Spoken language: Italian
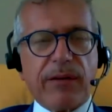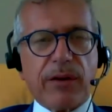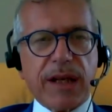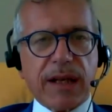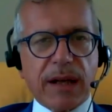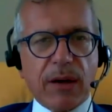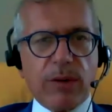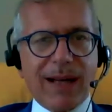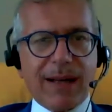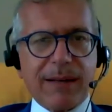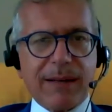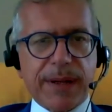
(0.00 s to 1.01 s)
favorire
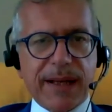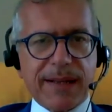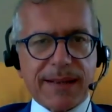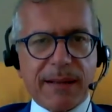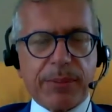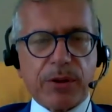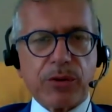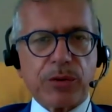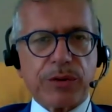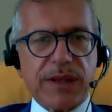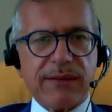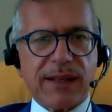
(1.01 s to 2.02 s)
una ripresa
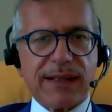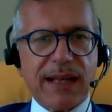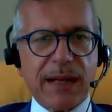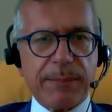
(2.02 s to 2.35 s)
produttiva